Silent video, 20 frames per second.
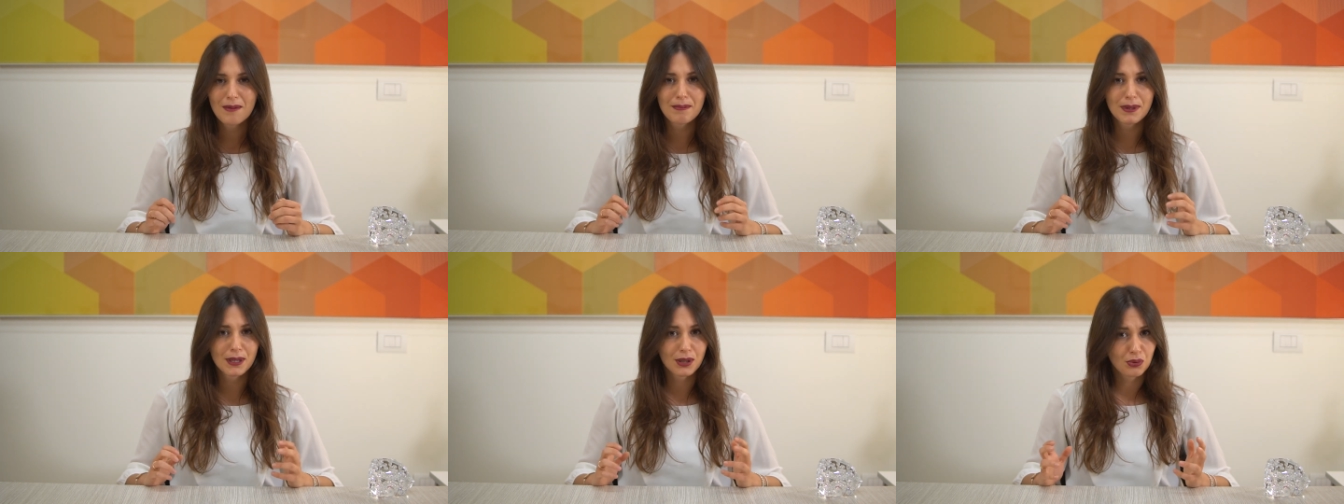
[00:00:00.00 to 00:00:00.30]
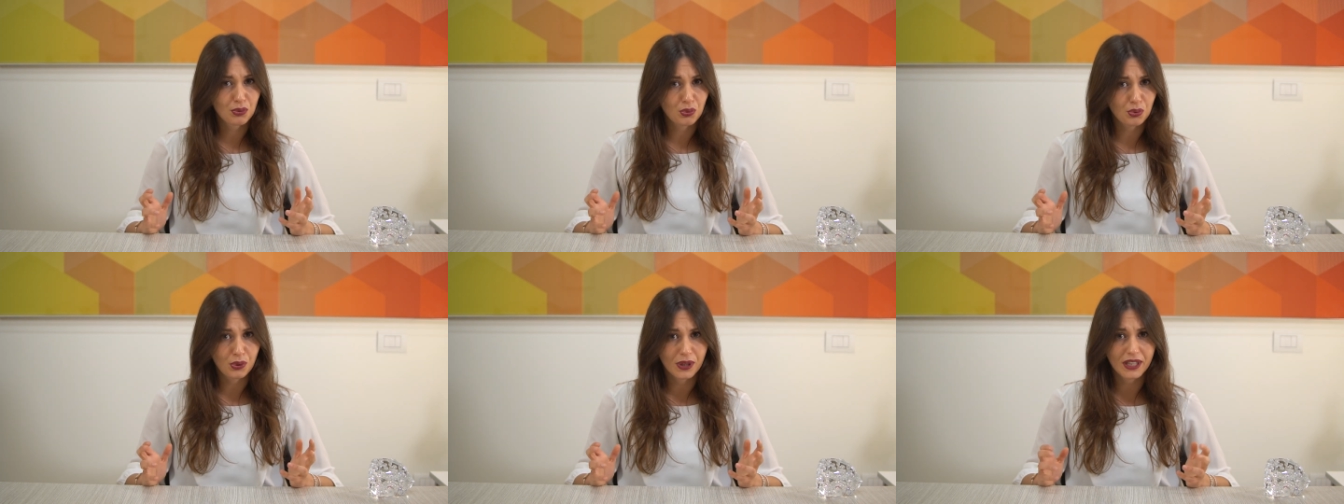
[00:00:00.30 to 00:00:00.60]

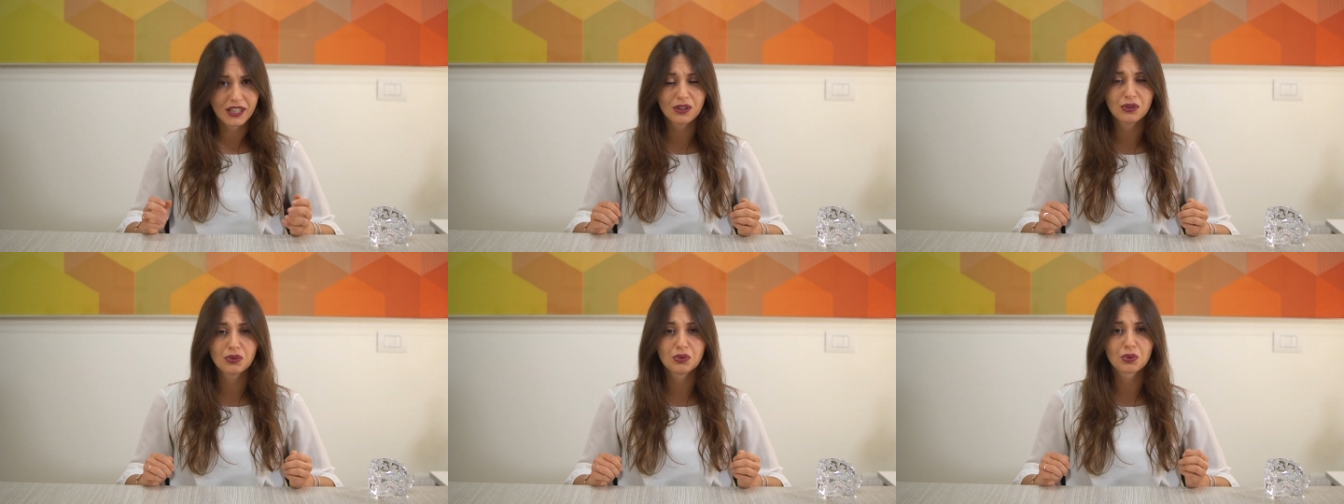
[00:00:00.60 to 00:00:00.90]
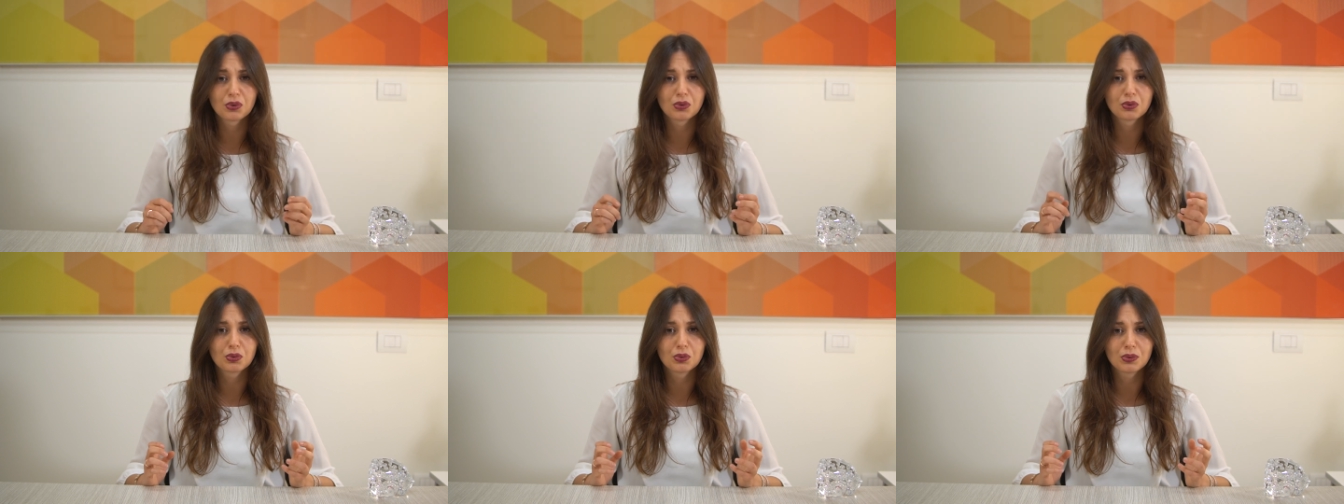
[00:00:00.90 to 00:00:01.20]
per cui
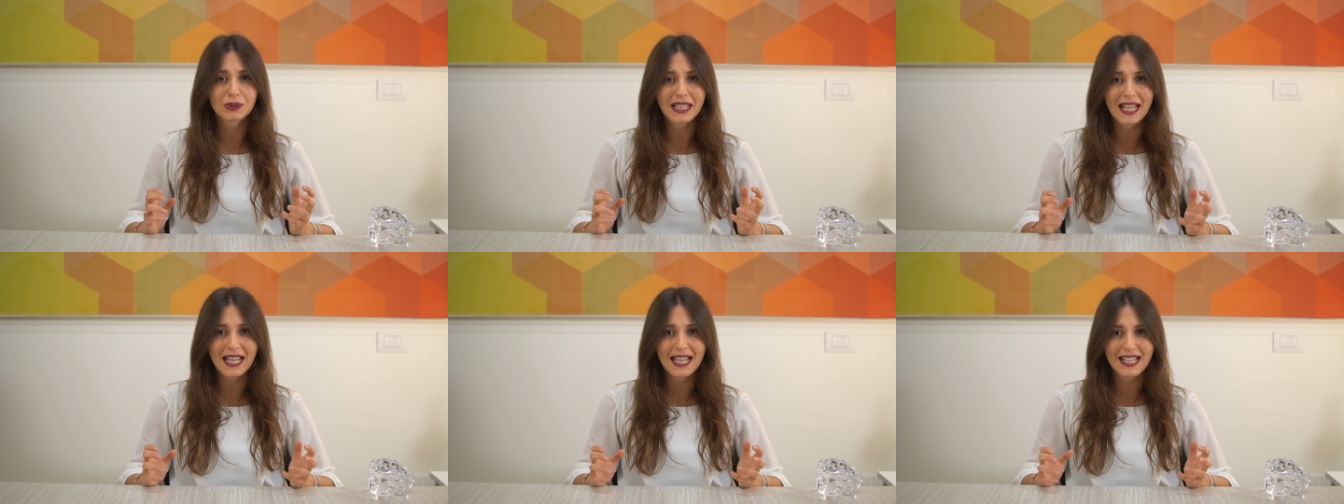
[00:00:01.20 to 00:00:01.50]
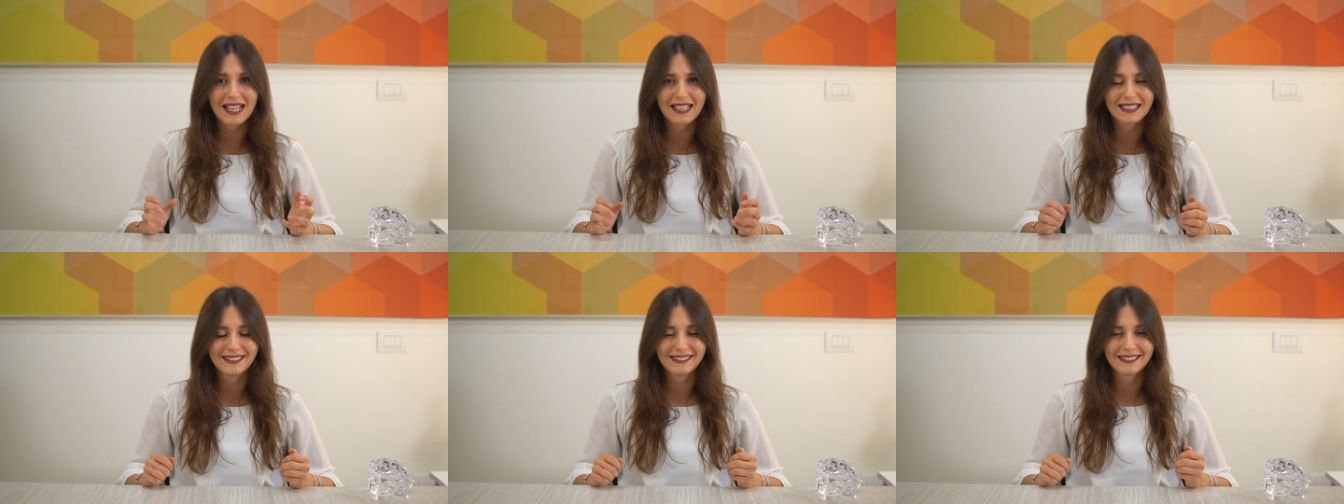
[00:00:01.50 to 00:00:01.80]
non
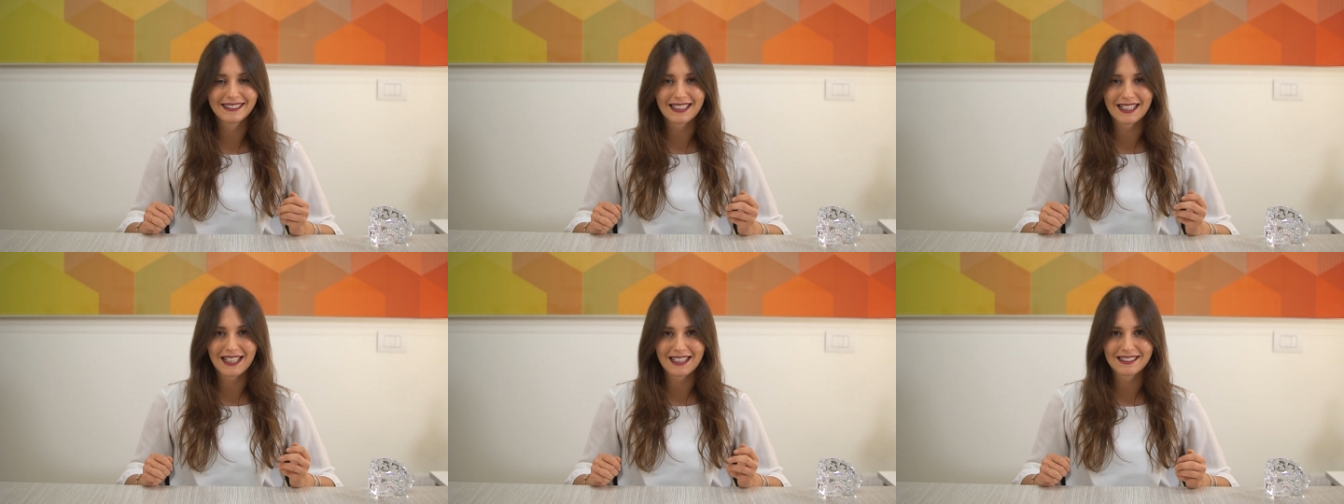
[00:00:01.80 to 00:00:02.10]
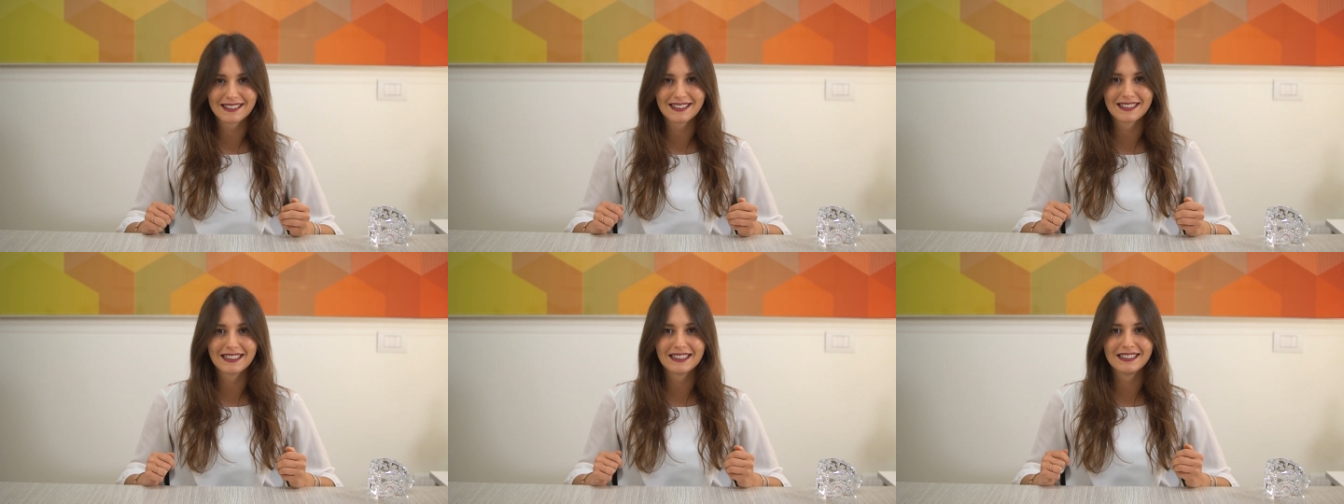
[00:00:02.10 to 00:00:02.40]
tutela
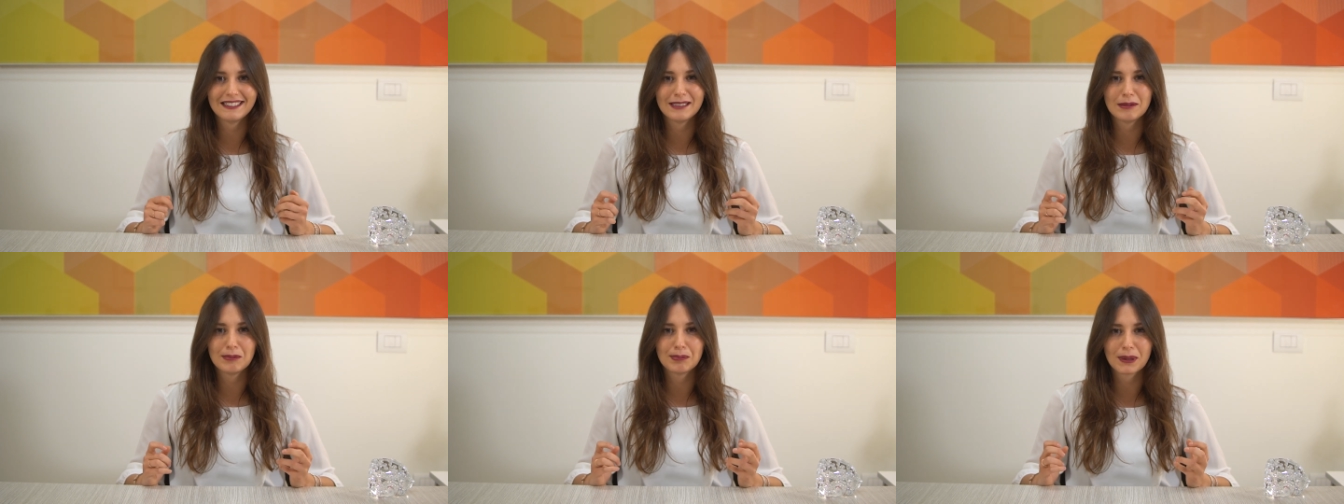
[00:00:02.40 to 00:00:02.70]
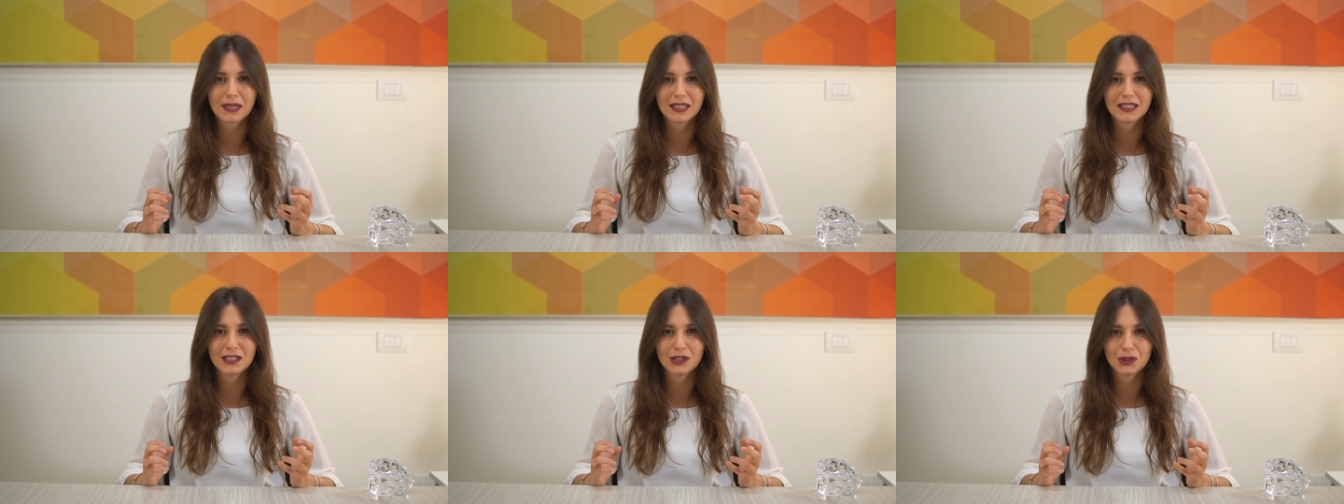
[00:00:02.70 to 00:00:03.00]
l'interesse degli
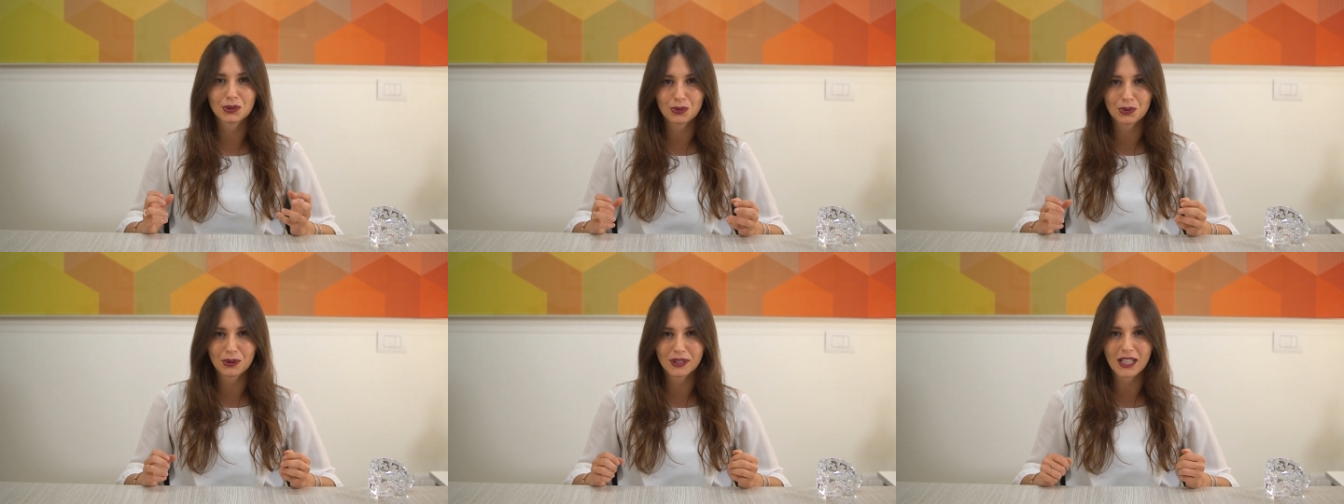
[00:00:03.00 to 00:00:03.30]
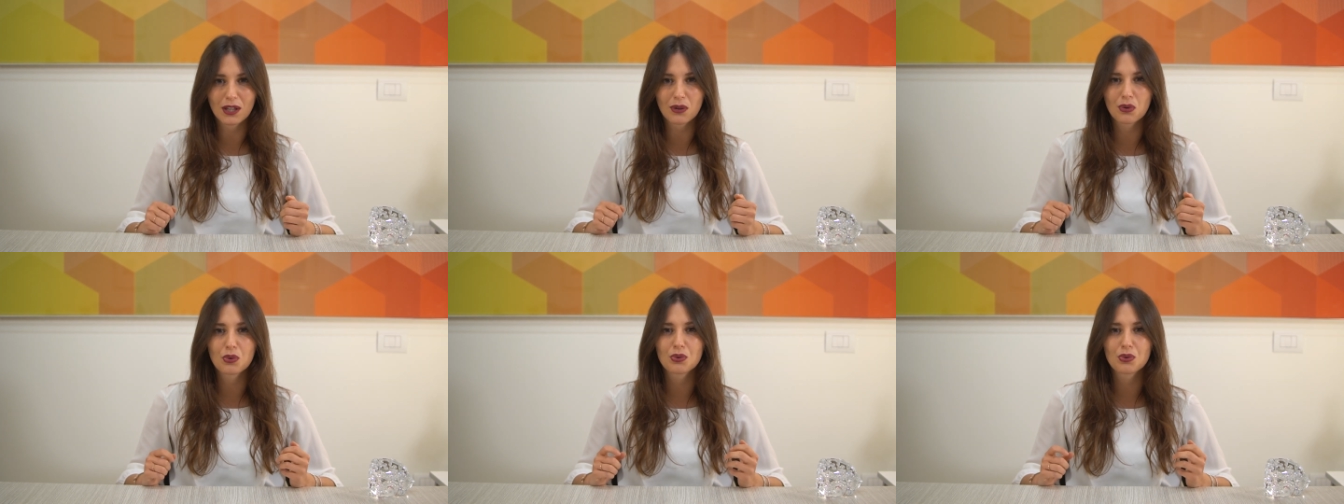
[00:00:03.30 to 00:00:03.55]
imprenditori a